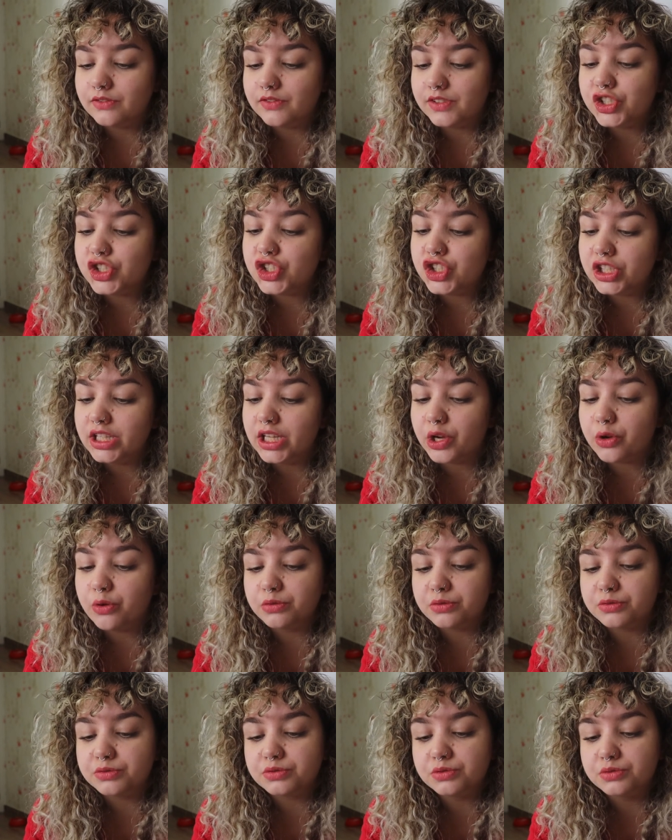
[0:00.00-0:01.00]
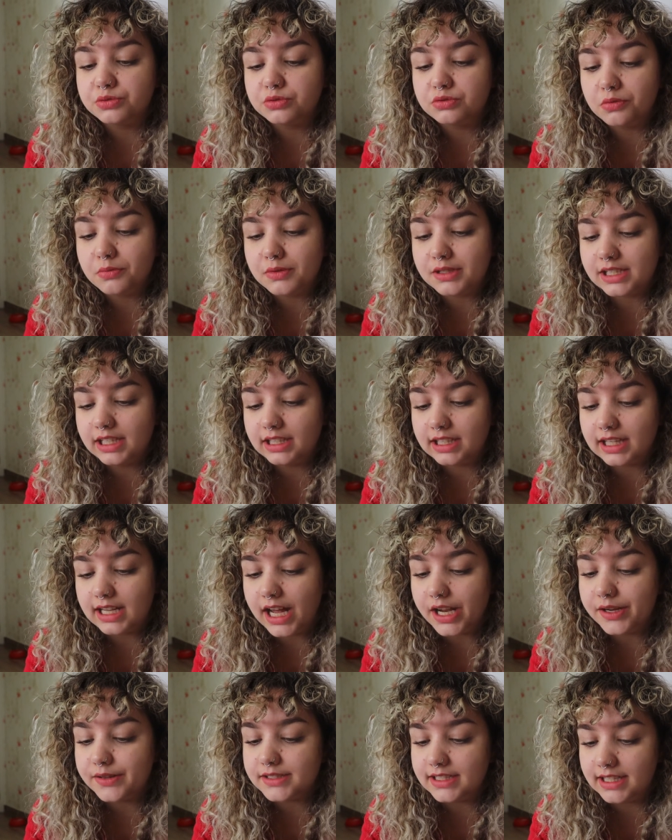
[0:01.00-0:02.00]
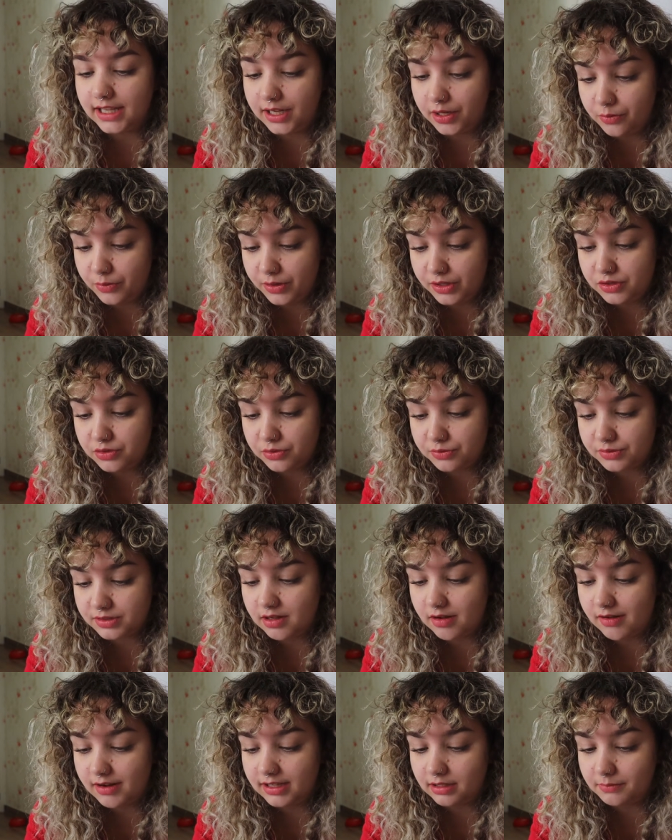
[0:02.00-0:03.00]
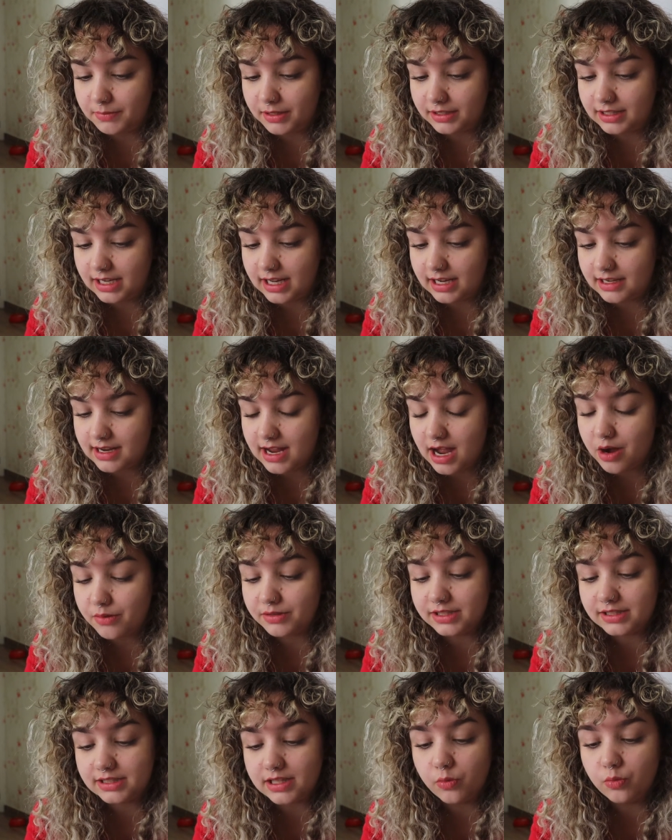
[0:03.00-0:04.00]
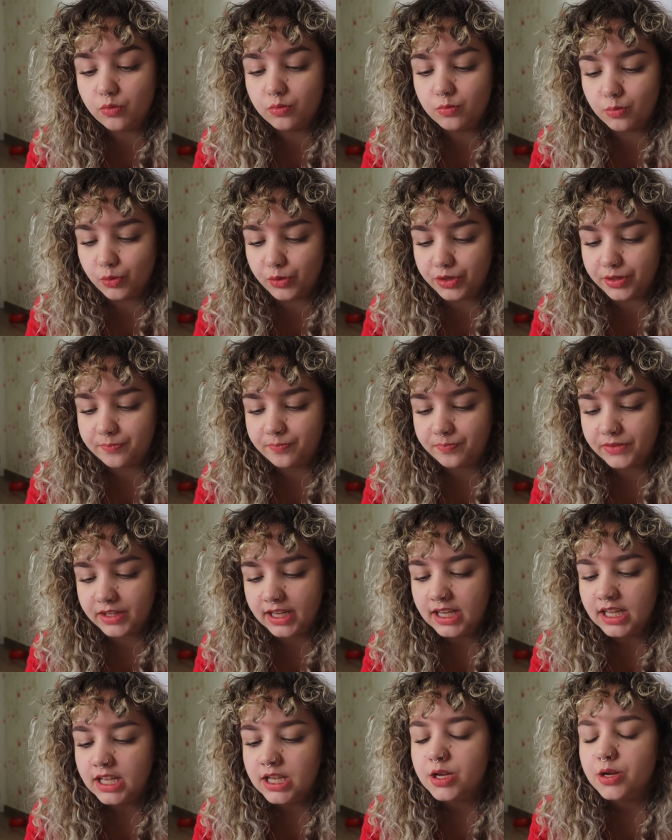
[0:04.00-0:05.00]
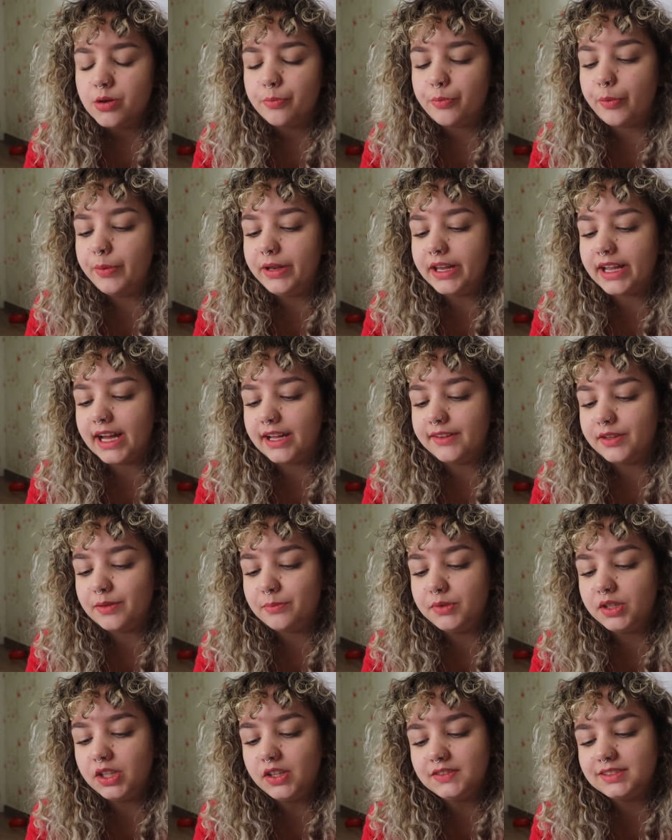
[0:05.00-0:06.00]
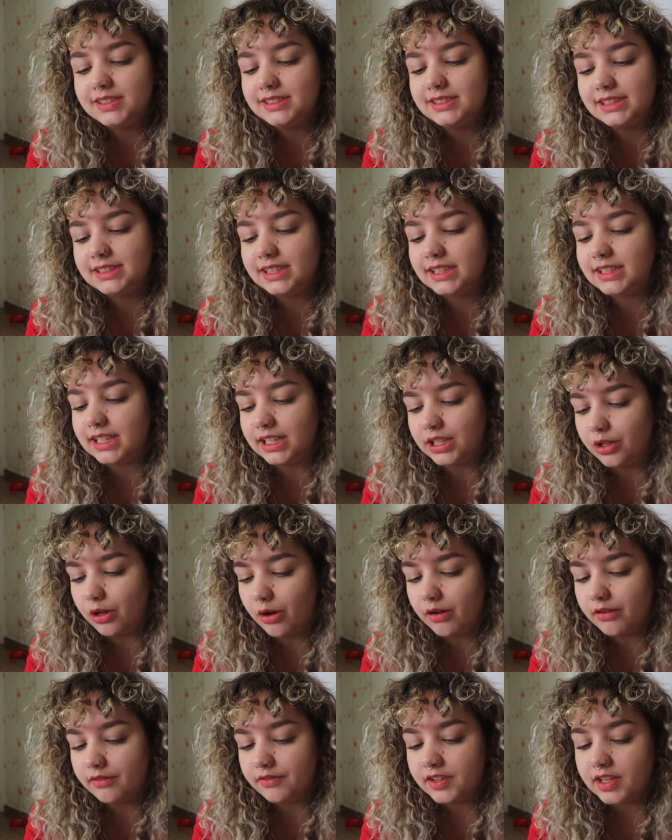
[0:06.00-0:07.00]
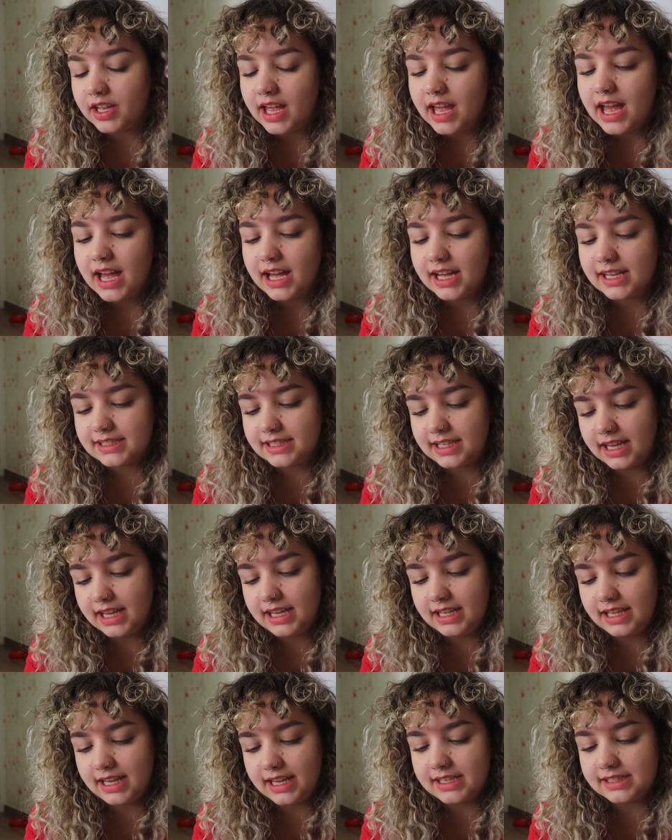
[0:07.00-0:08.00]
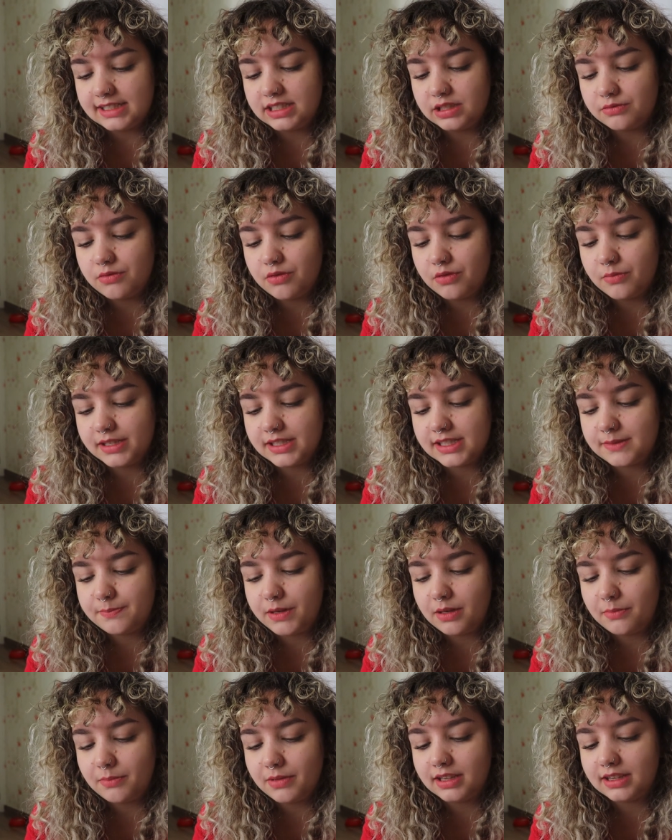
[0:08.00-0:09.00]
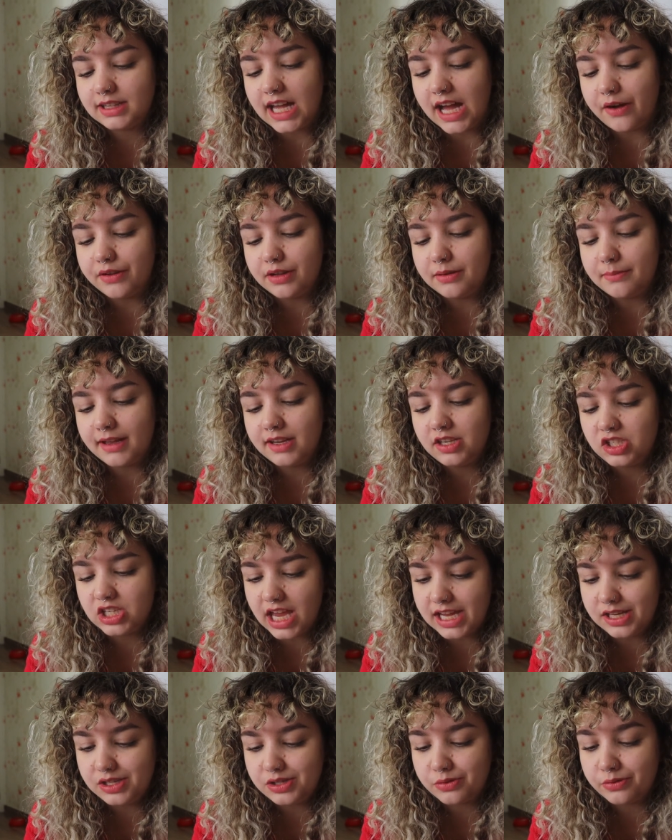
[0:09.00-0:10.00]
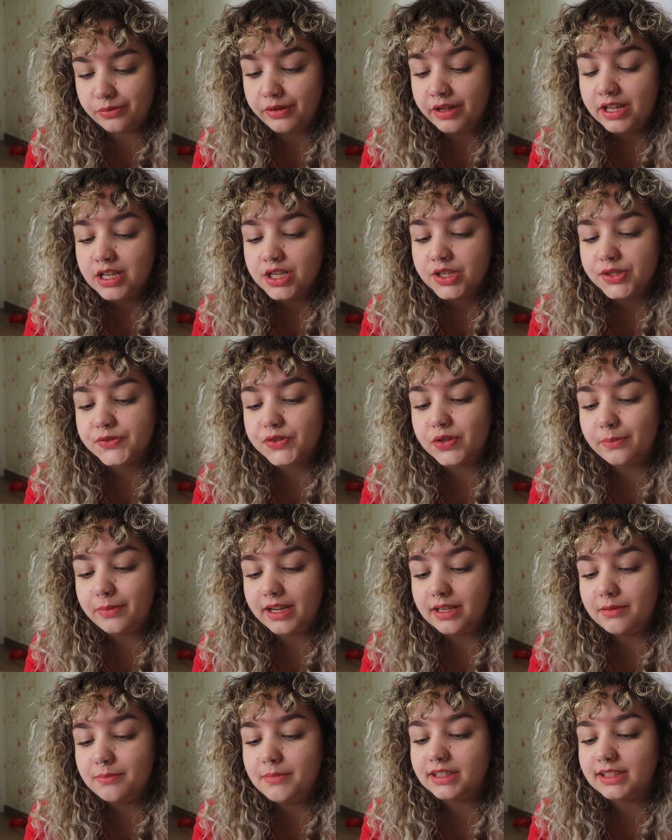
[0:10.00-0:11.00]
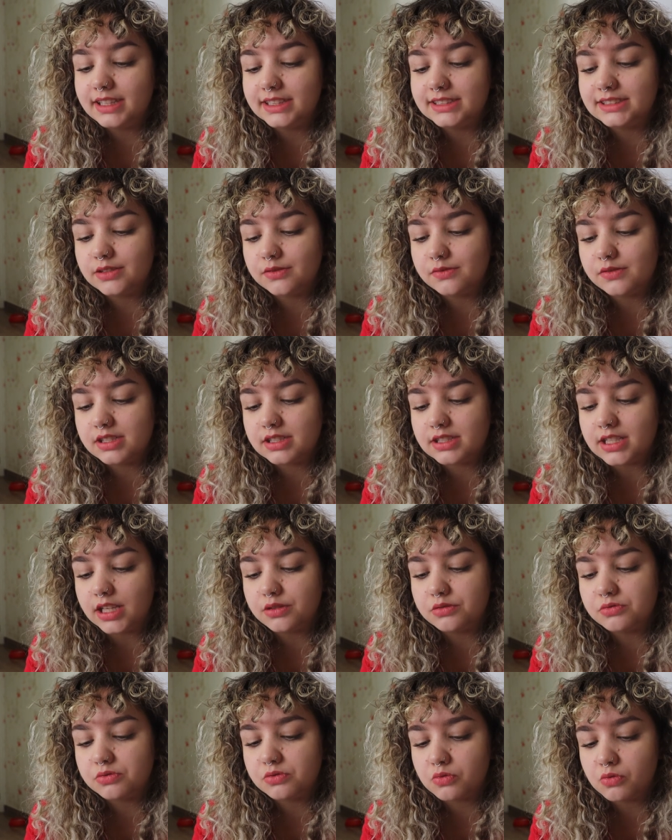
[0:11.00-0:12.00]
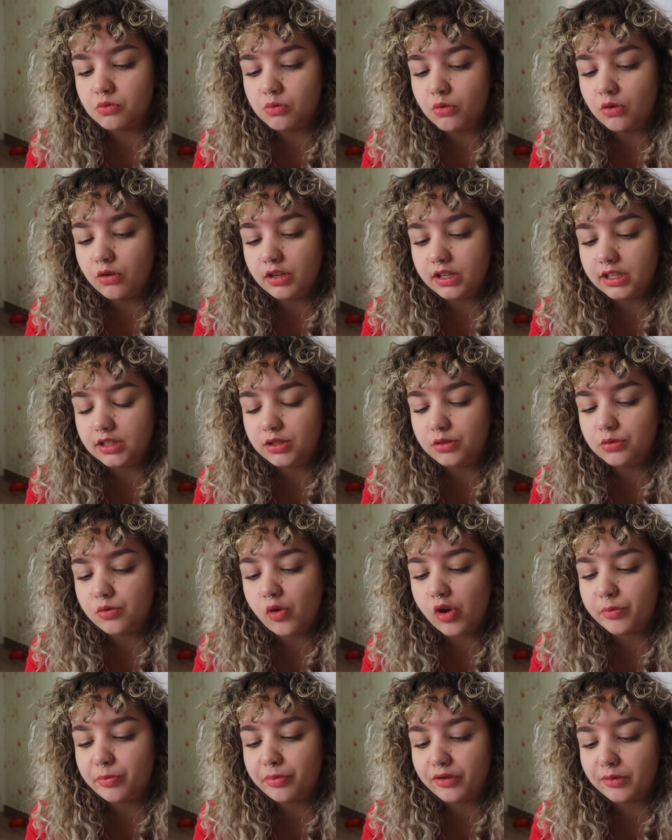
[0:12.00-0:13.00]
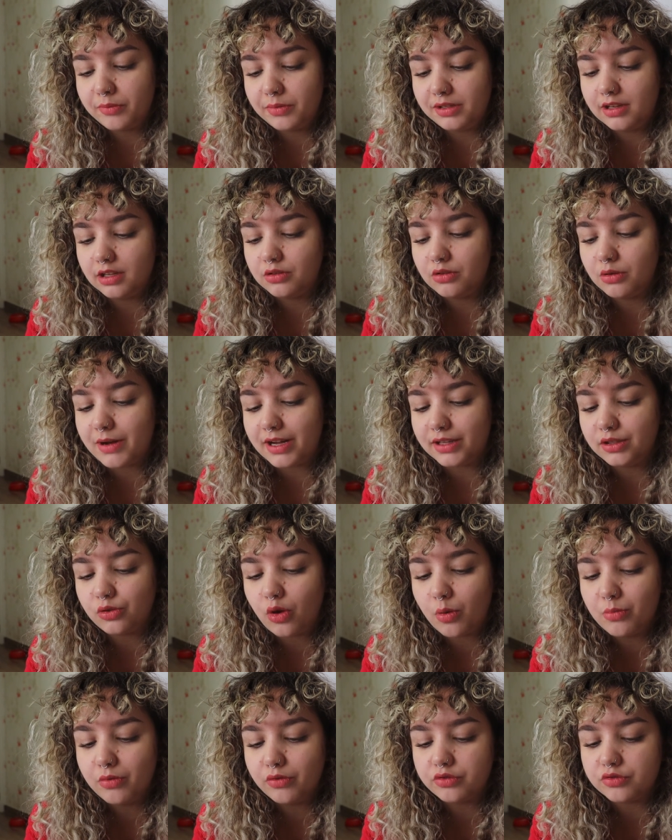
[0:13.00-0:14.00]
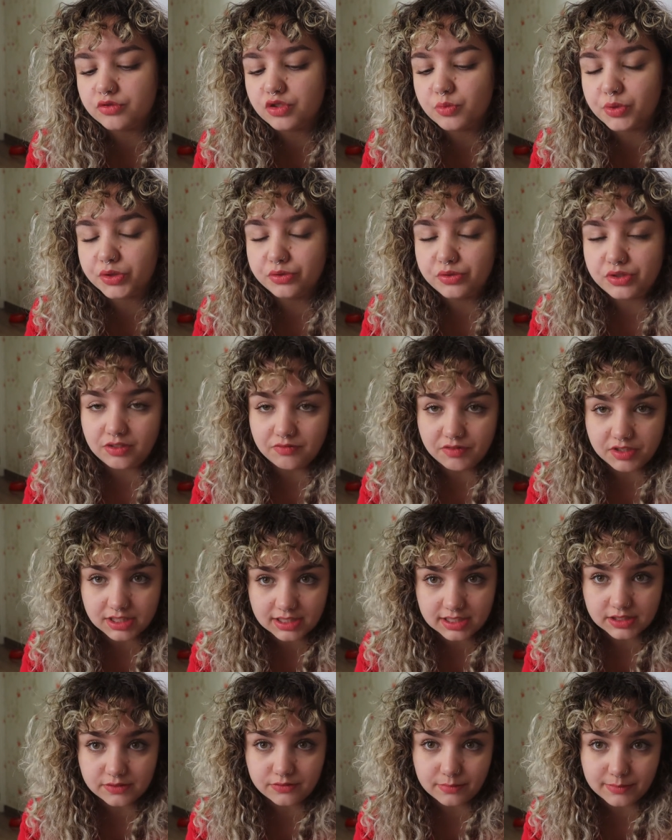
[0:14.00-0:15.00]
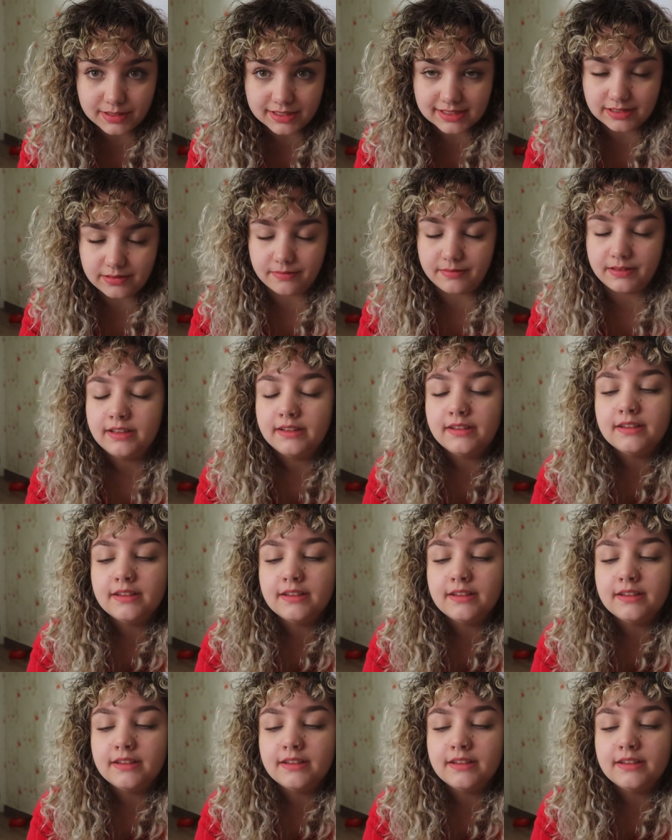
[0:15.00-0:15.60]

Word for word: investida contra os costumes literários e linguísticos da ordem patriarcal está o humor. Publicado em 1969, As Guerrilheiras é um romance experimental e imagético sobre a libertação do status quo em que o corpo feminino é tomado como fonte produtiva de transformação.